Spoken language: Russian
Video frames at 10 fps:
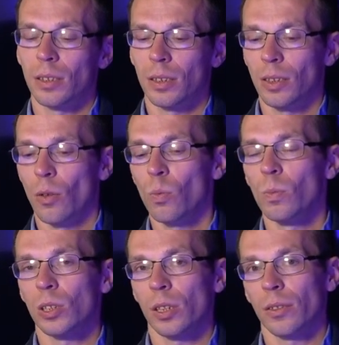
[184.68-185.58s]
статье
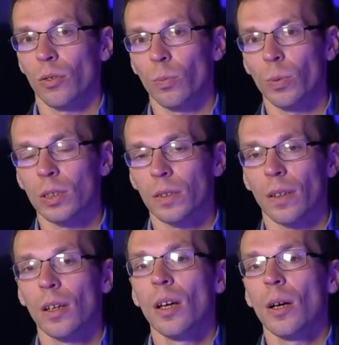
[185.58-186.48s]
«Умышленное
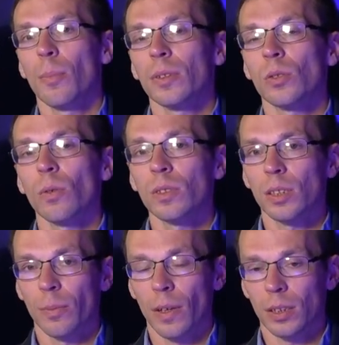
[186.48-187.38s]
убийство», по
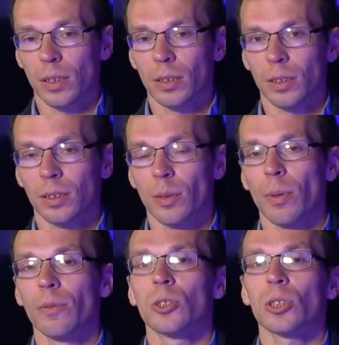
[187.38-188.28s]
118 статье
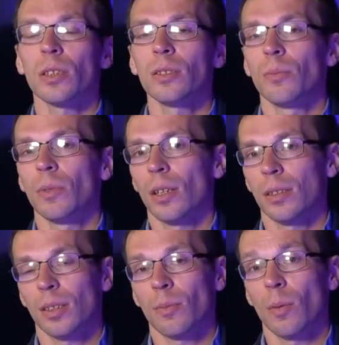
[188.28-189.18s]
«Превышение меры
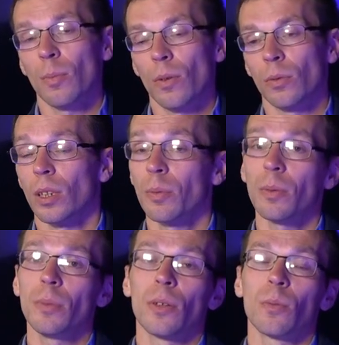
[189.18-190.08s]
самообороны». К
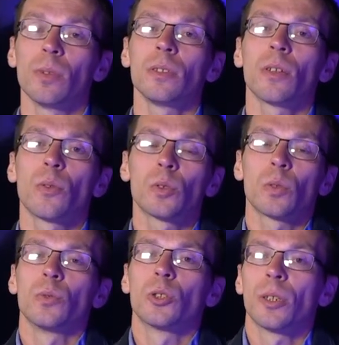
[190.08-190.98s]
примеру, был такой
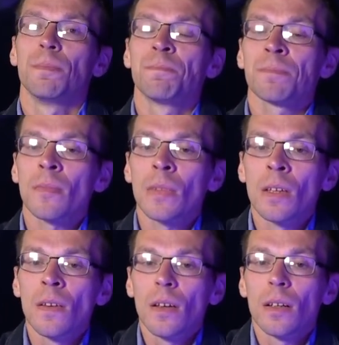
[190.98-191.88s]
случай.
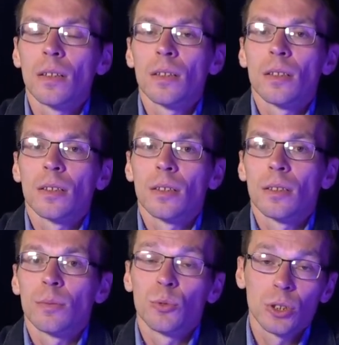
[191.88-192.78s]

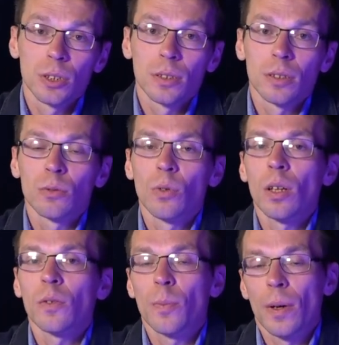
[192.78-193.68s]
Э, мужчина
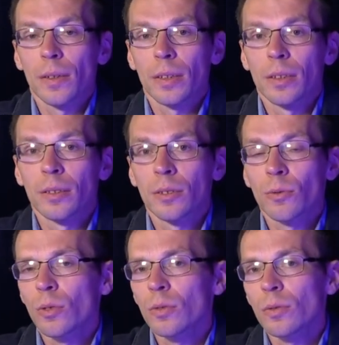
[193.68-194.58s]
гулял в парке, и на
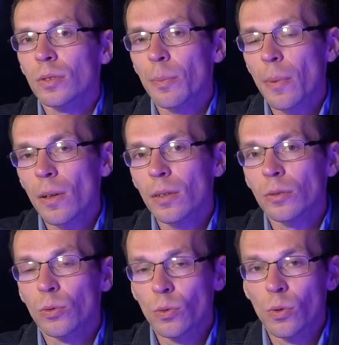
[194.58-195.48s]
него напал
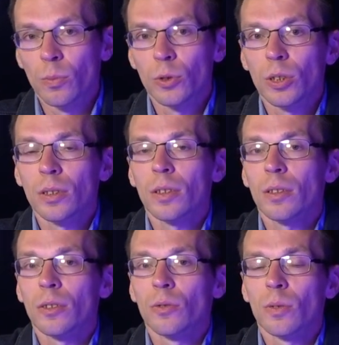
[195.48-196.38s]
другой
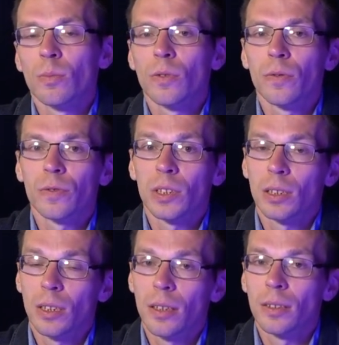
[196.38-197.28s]
мужчина, который был в
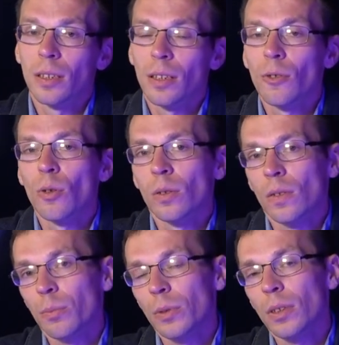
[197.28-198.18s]
состоянии
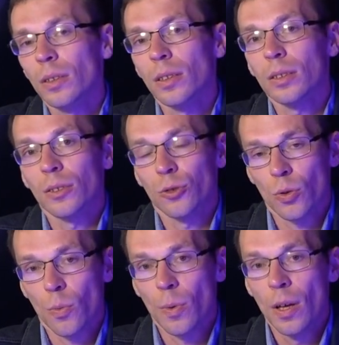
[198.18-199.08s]
алкогольного опьянения с
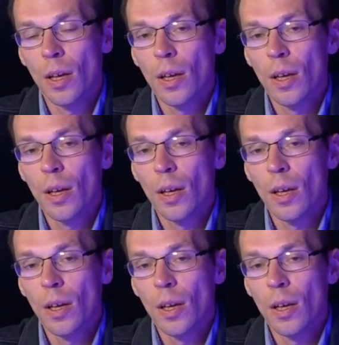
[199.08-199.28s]
ножом.